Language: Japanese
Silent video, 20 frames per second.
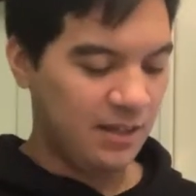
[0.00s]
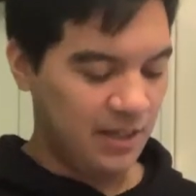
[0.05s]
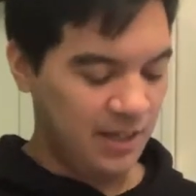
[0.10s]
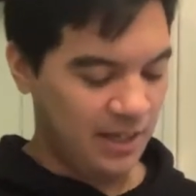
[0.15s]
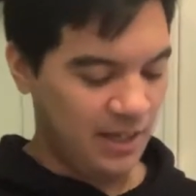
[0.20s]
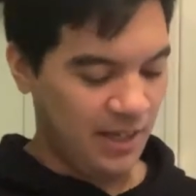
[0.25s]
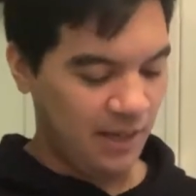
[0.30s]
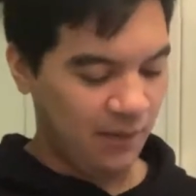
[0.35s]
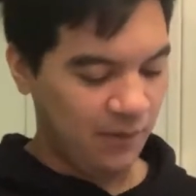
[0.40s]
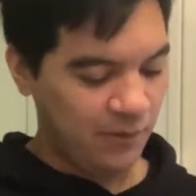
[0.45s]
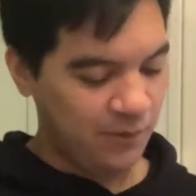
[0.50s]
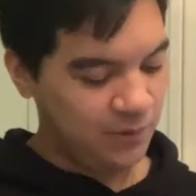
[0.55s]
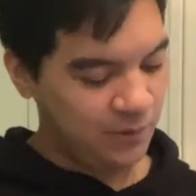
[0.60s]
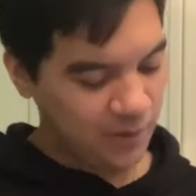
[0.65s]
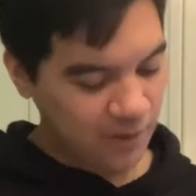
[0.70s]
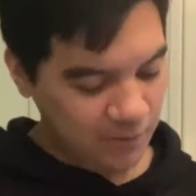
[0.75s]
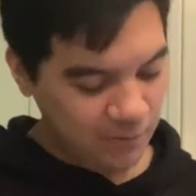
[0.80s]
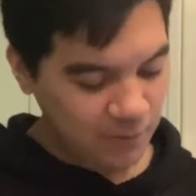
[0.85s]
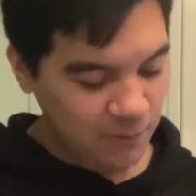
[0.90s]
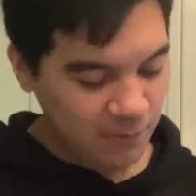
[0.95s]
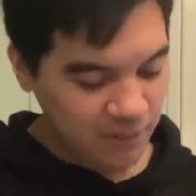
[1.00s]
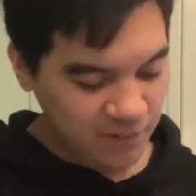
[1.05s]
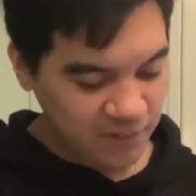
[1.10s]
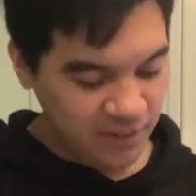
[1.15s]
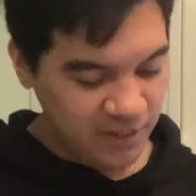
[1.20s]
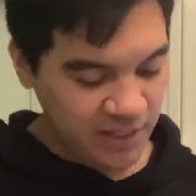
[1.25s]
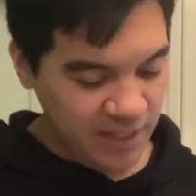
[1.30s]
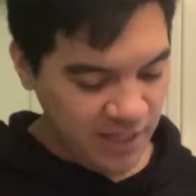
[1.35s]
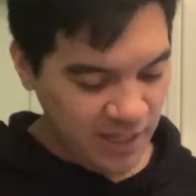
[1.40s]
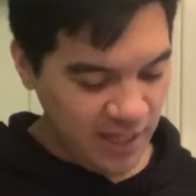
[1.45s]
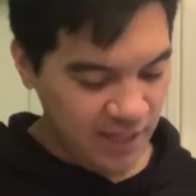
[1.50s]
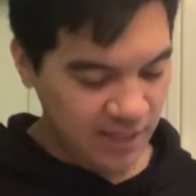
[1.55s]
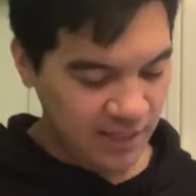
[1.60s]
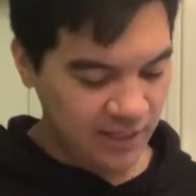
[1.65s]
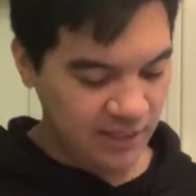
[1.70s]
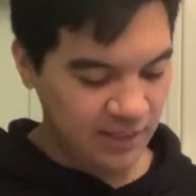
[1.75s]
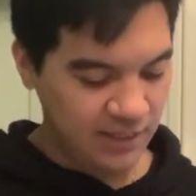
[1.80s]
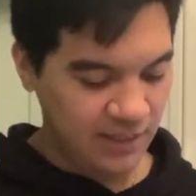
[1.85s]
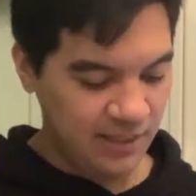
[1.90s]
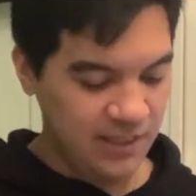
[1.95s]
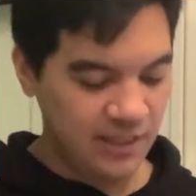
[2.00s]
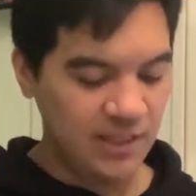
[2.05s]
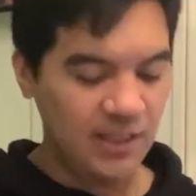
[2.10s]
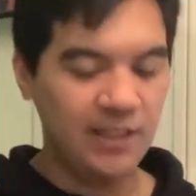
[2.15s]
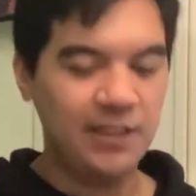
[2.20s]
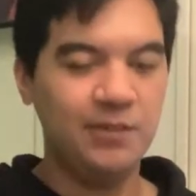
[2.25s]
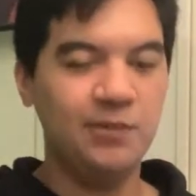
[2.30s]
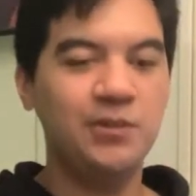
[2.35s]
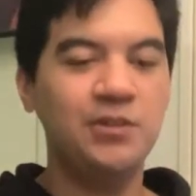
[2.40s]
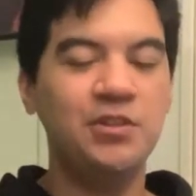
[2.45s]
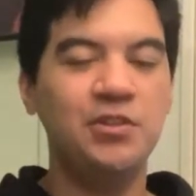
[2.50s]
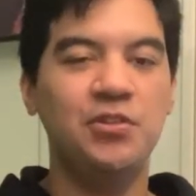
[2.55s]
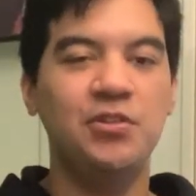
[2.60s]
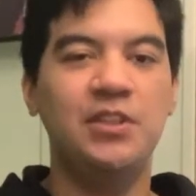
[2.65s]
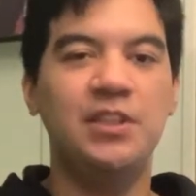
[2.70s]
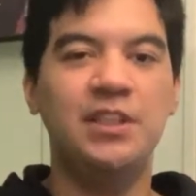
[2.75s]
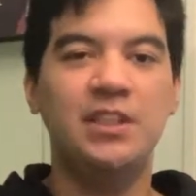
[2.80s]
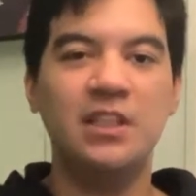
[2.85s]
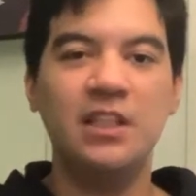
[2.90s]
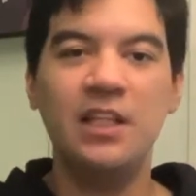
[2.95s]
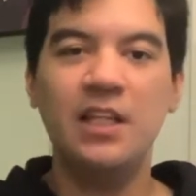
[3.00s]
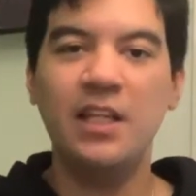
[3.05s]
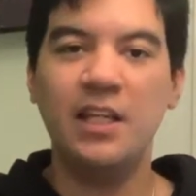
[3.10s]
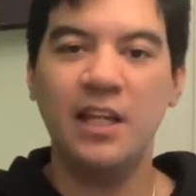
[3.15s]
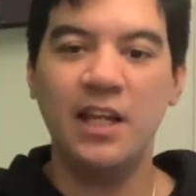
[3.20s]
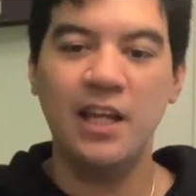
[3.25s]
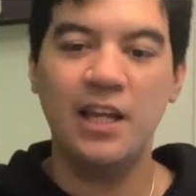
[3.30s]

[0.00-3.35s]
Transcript: はい、こうドラゴンボールでいきなり宇宙一に